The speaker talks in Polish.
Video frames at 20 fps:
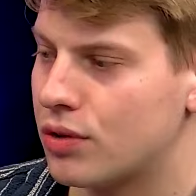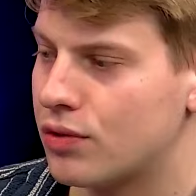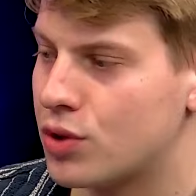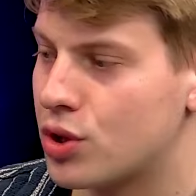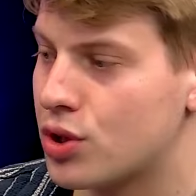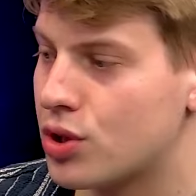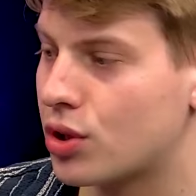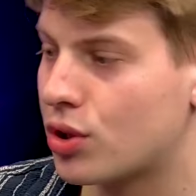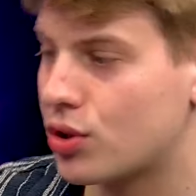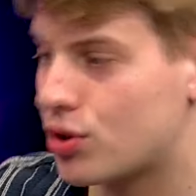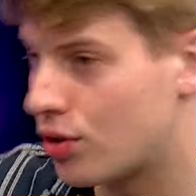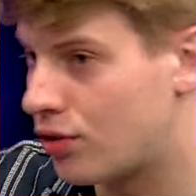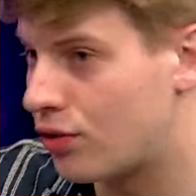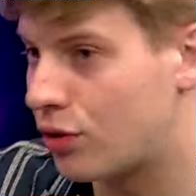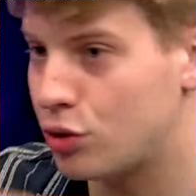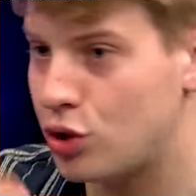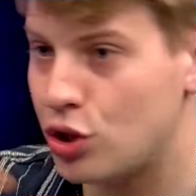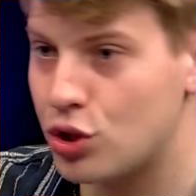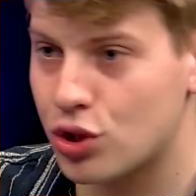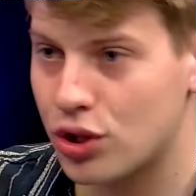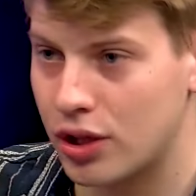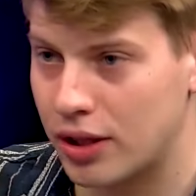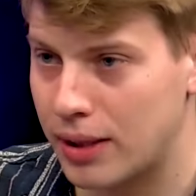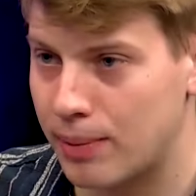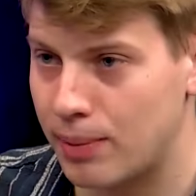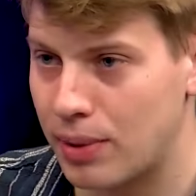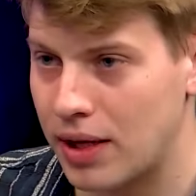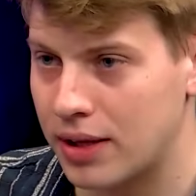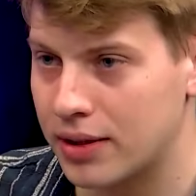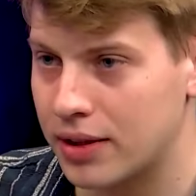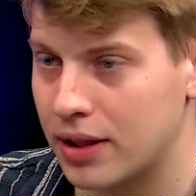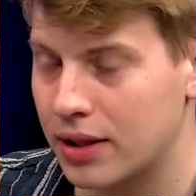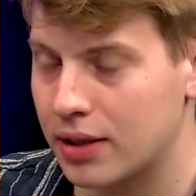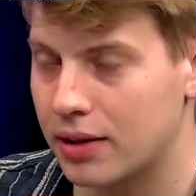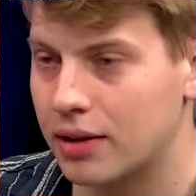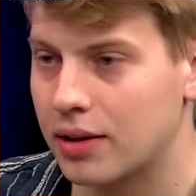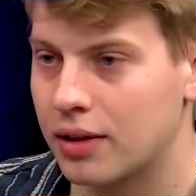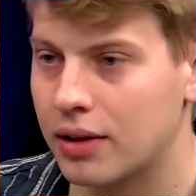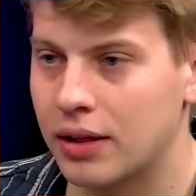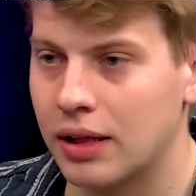wszystko, co foniczne na planie
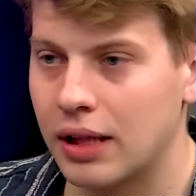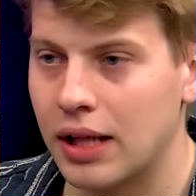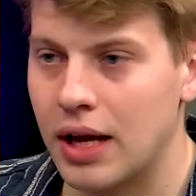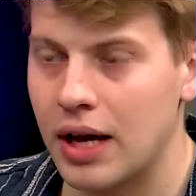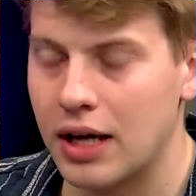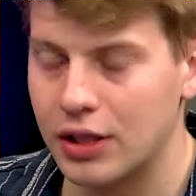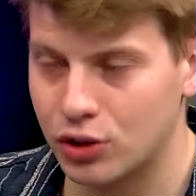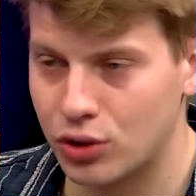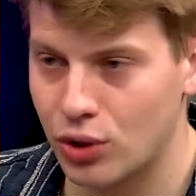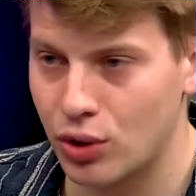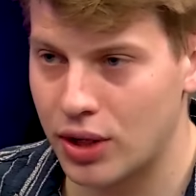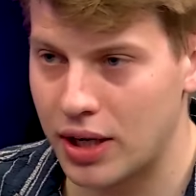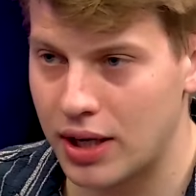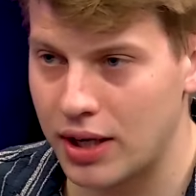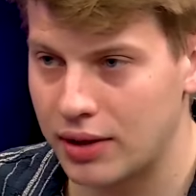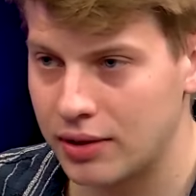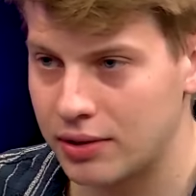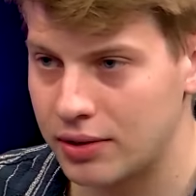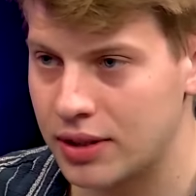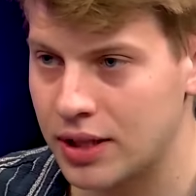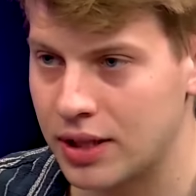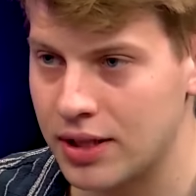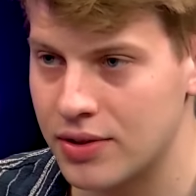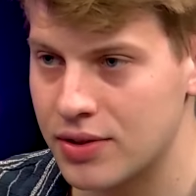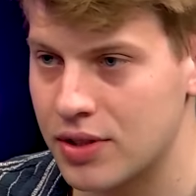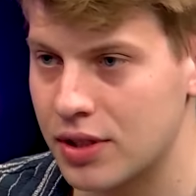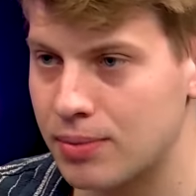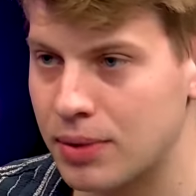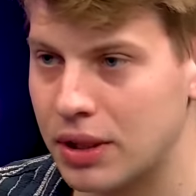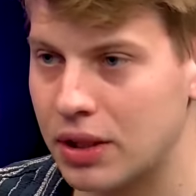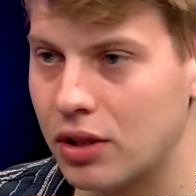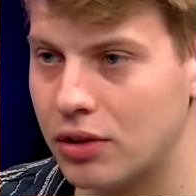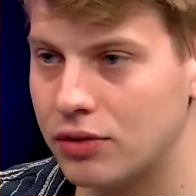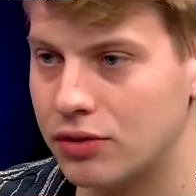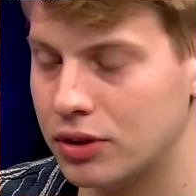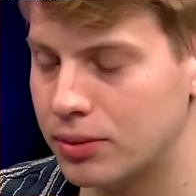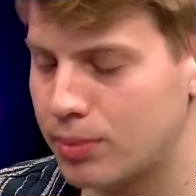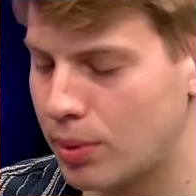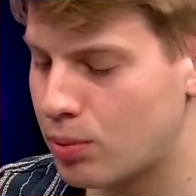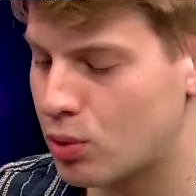dla aktora na mhm. język
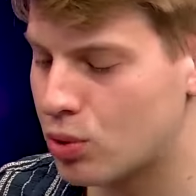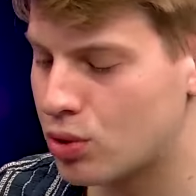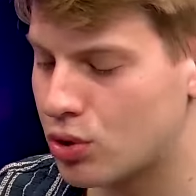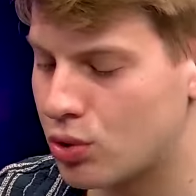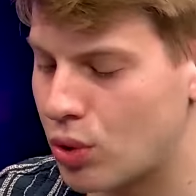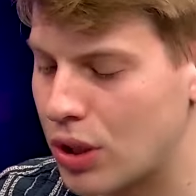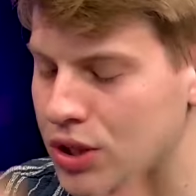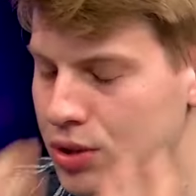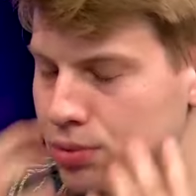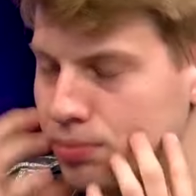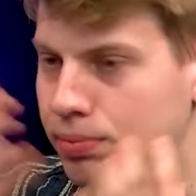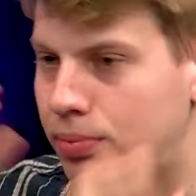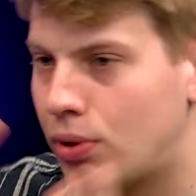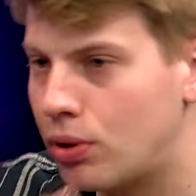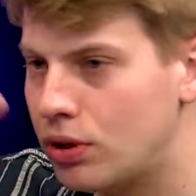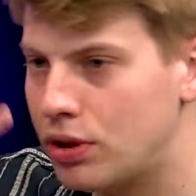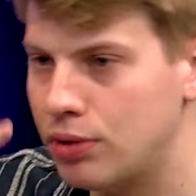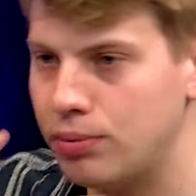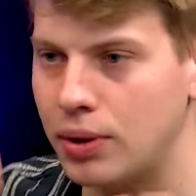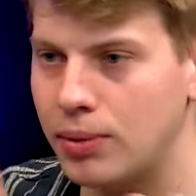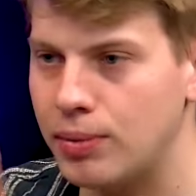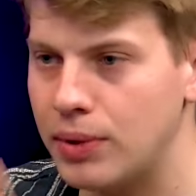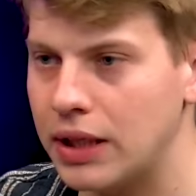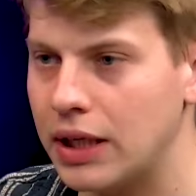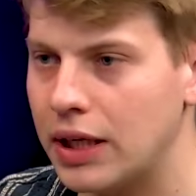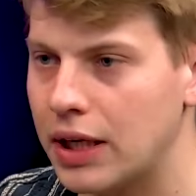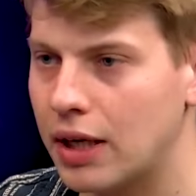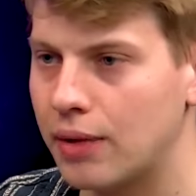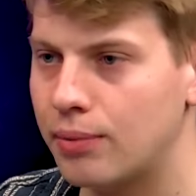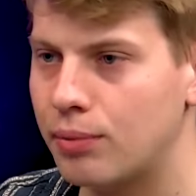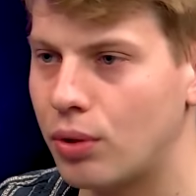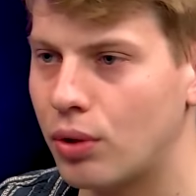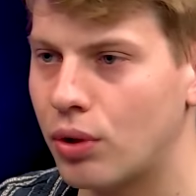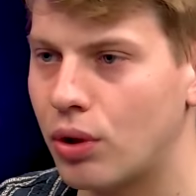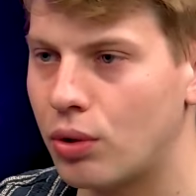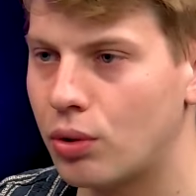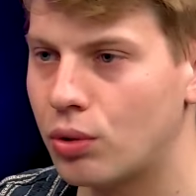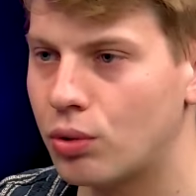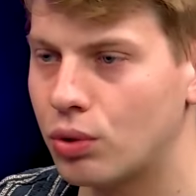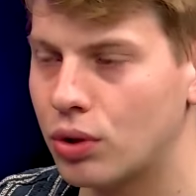migowy. Po prostu aż boli mimika,
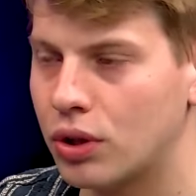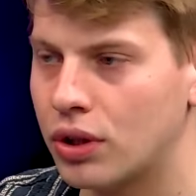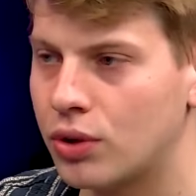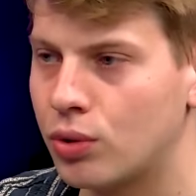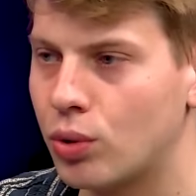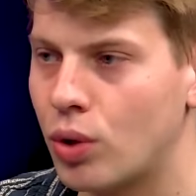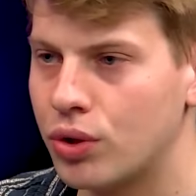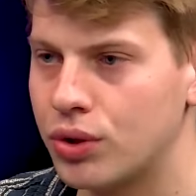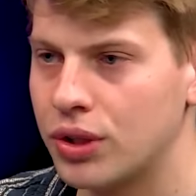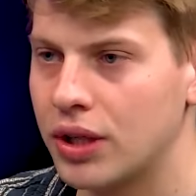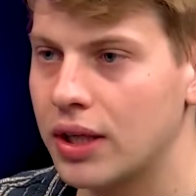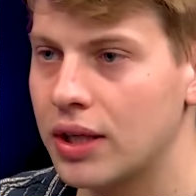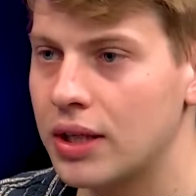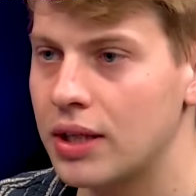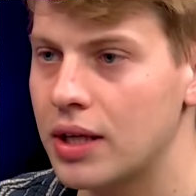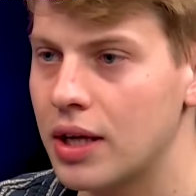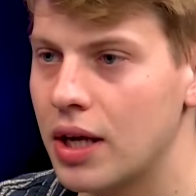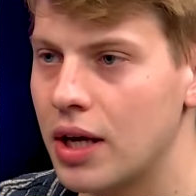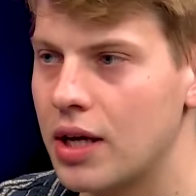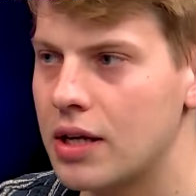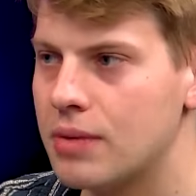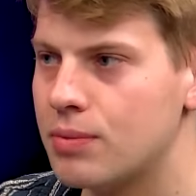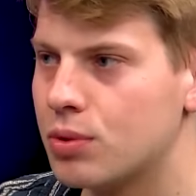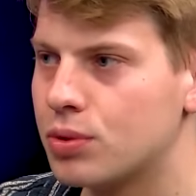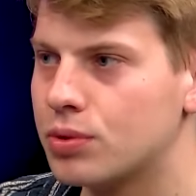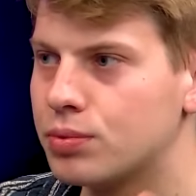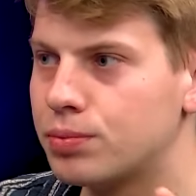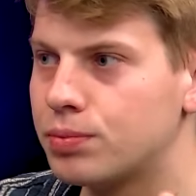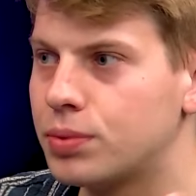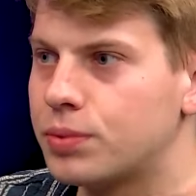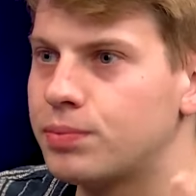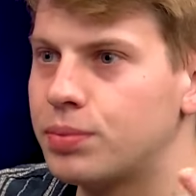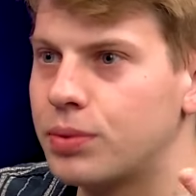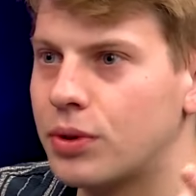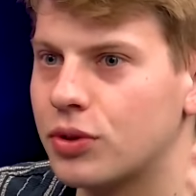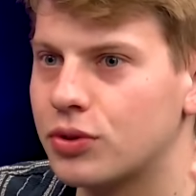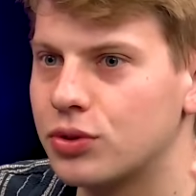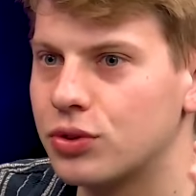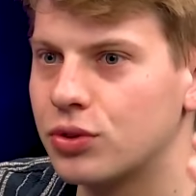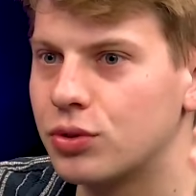bolą e, dłonie, plus po
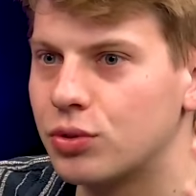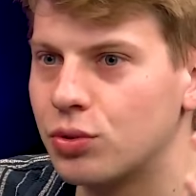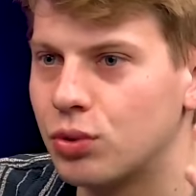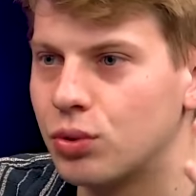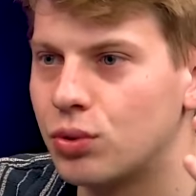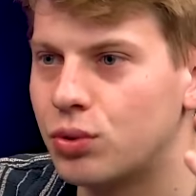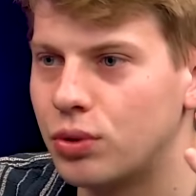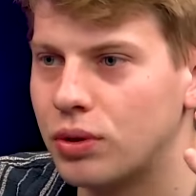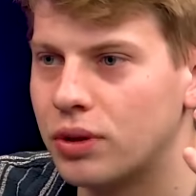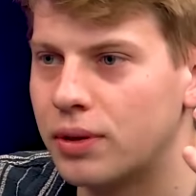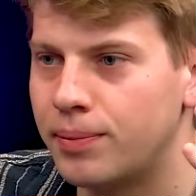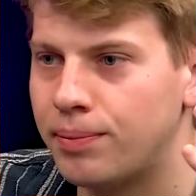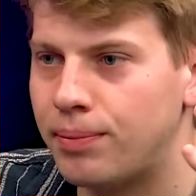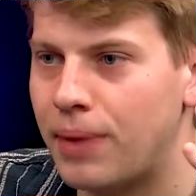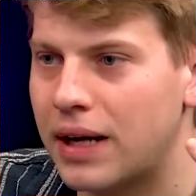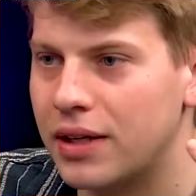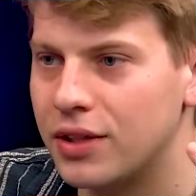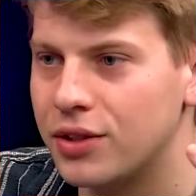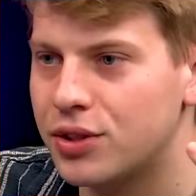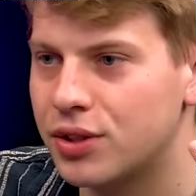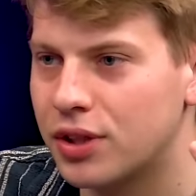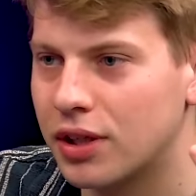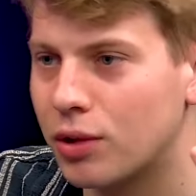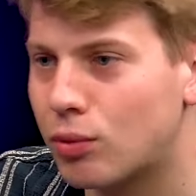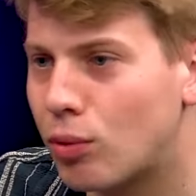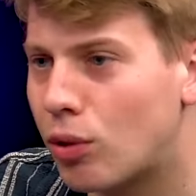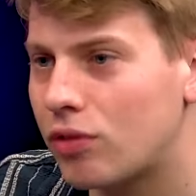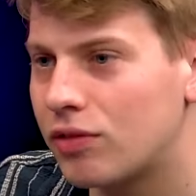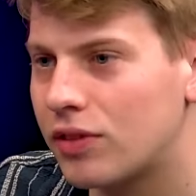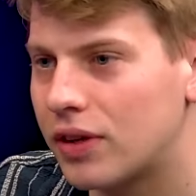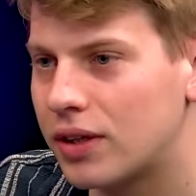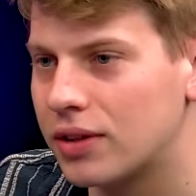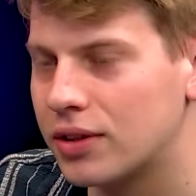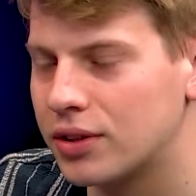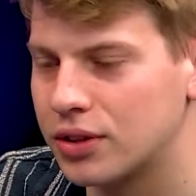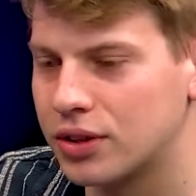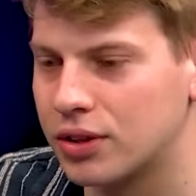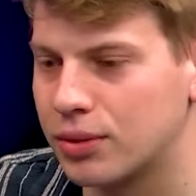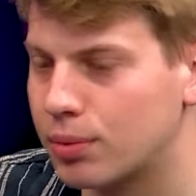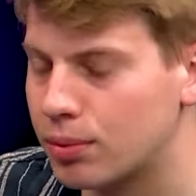prostu pali się głowa, że
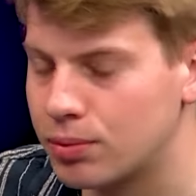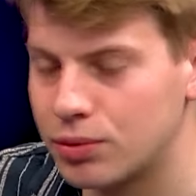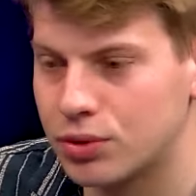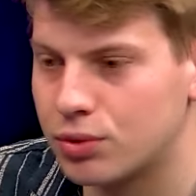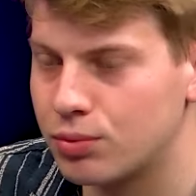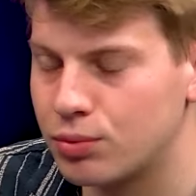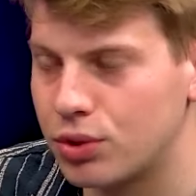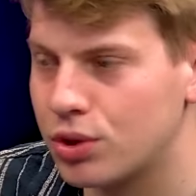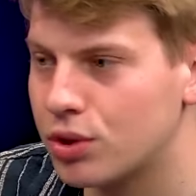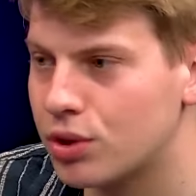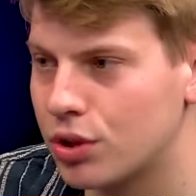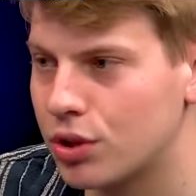mhm. po prostu musisz